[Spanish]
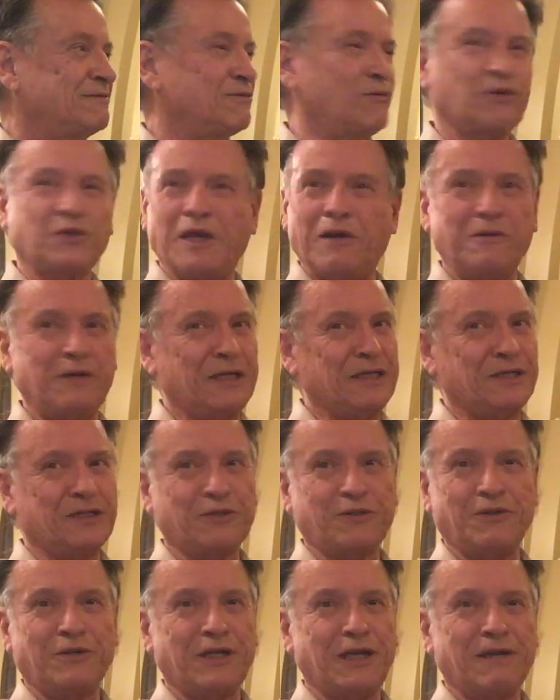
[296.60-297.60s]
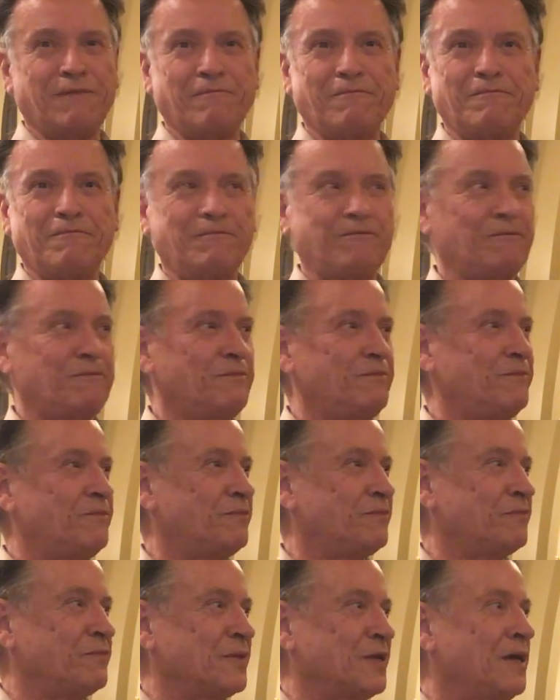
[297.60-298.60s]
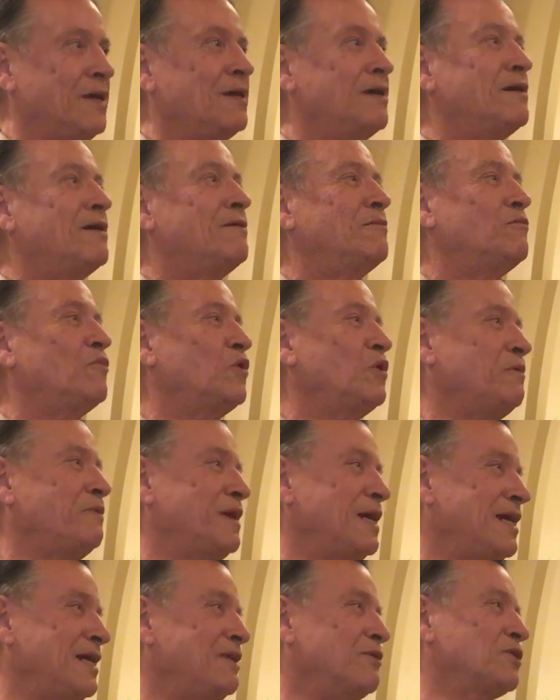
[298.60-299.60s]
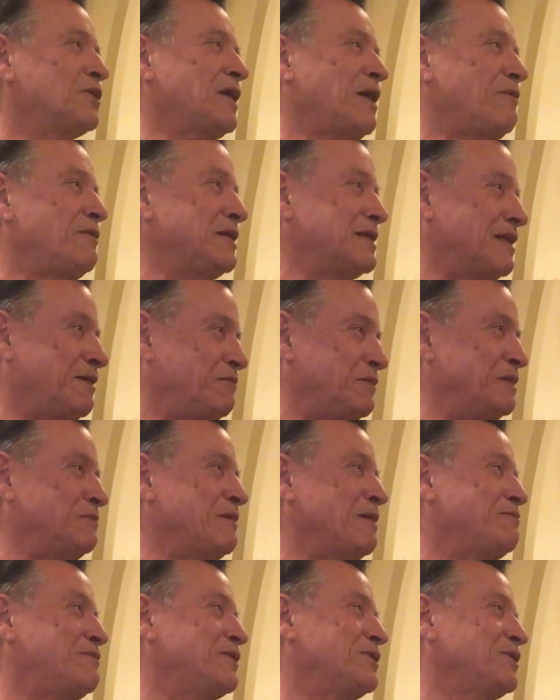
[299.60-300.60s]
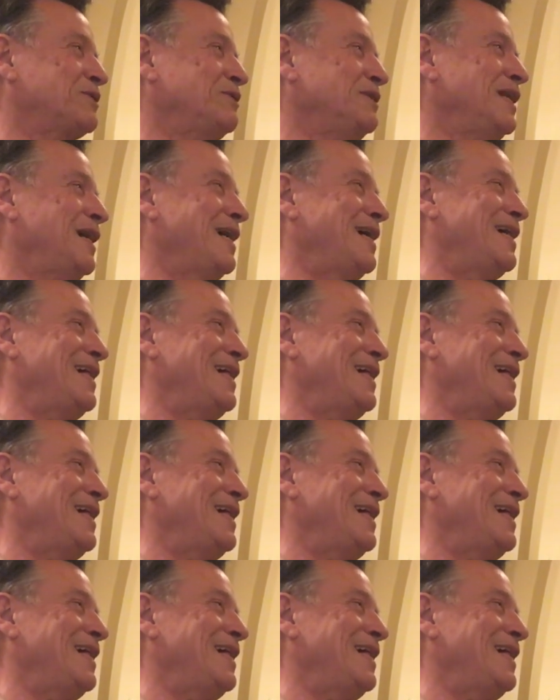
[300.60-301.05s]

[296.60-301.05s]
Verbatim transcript: no saben historia. Muy bien, otra vez la misma persona.